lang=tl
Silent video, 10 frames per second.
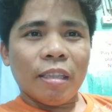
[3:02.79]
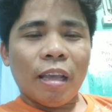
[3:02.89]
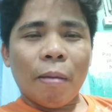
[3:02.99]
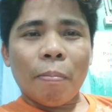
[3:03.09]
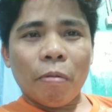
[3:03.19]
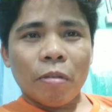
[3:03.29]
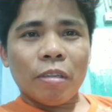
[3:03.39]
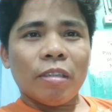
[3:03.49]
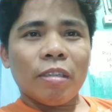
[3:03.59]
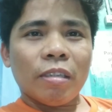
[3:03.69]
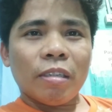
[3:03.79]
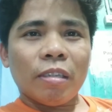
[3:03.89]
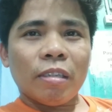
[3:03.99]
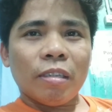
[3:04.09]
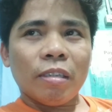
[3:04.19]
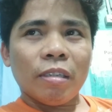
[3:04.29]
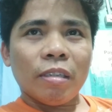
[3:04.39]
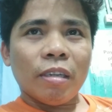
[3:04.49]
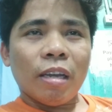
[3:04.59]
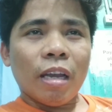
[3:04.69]
Tapos,
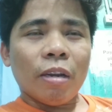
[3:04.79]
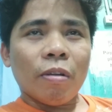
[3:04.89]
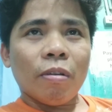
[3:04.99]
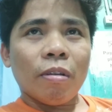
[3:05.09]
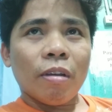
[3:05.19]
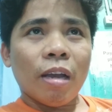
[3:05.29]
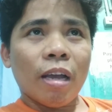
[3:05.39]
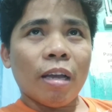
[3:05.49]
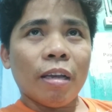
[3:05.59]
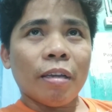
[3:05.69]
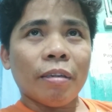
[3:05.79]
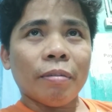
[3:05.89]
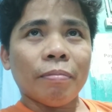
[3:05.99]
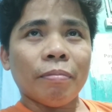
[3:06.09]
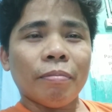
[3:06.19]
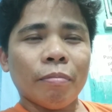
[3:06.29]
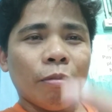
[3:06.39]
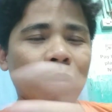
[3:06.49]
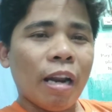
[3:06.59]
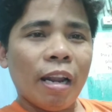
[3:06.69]
ano, um,
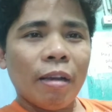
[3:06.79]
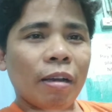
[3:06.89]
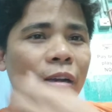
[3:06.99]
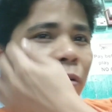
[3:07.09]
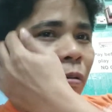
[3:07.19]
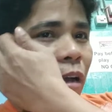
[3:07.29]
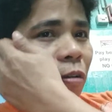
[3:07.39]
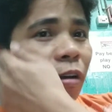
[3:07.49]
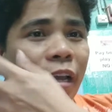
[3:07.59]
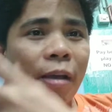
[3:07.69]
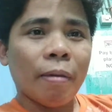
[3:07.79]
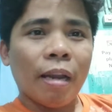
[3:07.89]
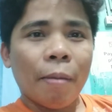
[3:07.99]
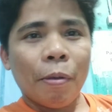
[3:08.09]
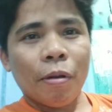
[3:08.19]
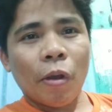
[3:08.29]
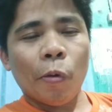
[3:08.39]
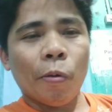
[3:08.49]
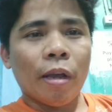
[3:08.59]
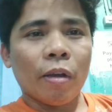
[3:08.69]
mura lang kuha ko, kaya marami yung
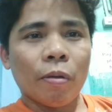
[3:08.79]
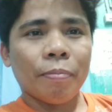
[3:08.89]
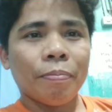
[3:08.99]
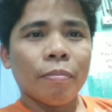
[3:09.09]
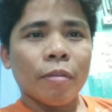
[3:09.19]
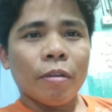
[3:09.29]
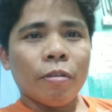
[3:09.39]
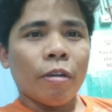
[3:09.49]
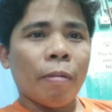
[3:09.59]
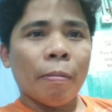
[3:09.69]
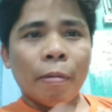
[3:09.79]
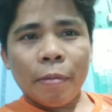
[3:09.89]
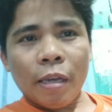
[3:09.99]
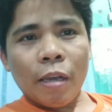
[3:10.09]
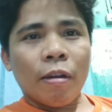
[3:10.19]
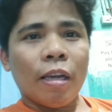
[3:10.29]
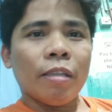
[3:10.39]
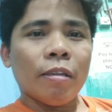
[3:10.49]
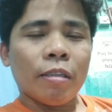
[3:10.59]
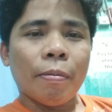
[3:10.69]
nakuha ko. So, ipapamigay ko lang
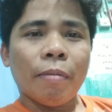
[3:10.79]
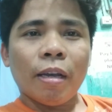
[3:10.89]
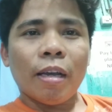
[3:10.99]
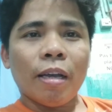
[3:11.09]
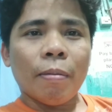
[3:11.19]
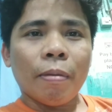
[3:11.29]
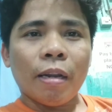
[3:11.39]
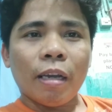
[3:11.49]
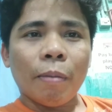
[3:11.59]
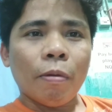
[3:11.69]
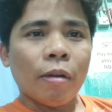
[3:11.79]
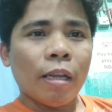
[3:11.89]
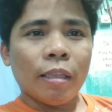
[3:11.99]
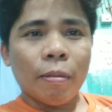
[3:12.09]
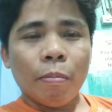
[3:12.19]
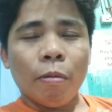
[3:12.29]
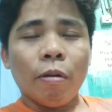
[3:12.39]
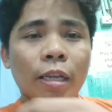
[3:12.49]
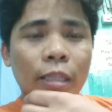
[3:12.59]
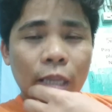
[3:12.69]
din sa mga barangay
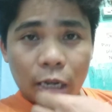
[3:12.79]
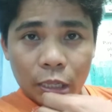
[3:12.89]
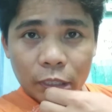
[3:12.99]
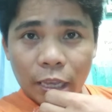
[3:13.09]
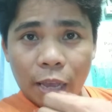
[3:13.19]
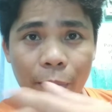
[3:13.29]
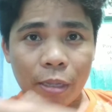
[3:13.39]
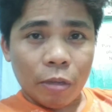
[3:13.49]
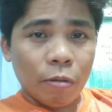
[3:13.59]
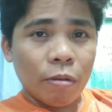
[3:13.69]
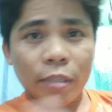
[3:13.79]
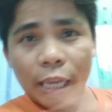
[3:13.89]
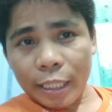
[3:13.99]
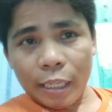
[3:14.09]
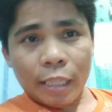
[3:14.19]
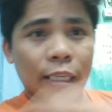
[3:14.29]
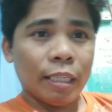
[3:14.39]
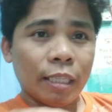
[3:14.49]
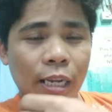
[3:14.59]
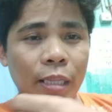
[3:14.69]
volunteer dito sa amin. Yung sa street
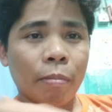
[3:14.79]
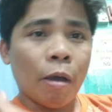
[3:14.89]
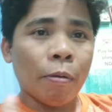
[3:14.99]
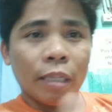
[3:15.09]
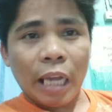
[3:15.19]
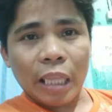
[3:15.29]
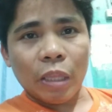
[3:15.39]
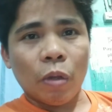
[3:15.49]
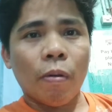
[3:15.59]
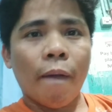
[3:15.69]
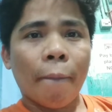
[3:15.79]
street, bawat kanto.